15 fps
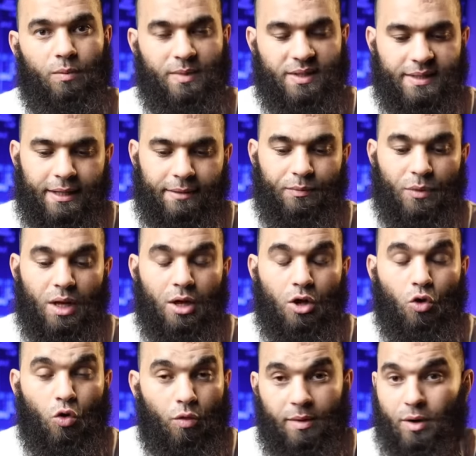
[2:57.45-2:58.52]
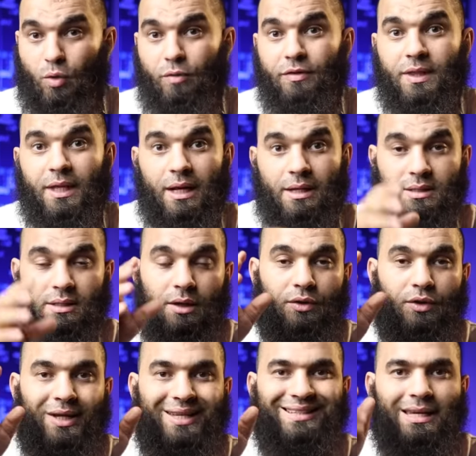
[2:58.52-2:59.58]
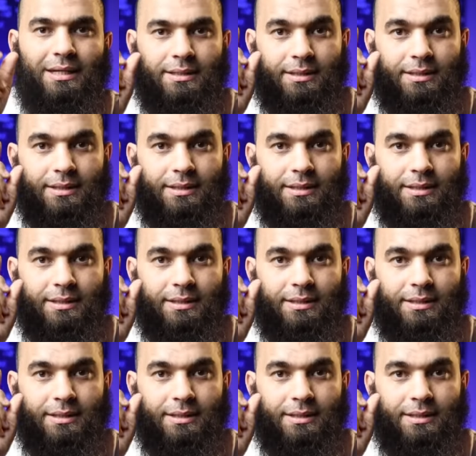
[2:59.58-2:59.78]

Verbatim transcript: والمساء ومعروف ان الاذكار ديت هي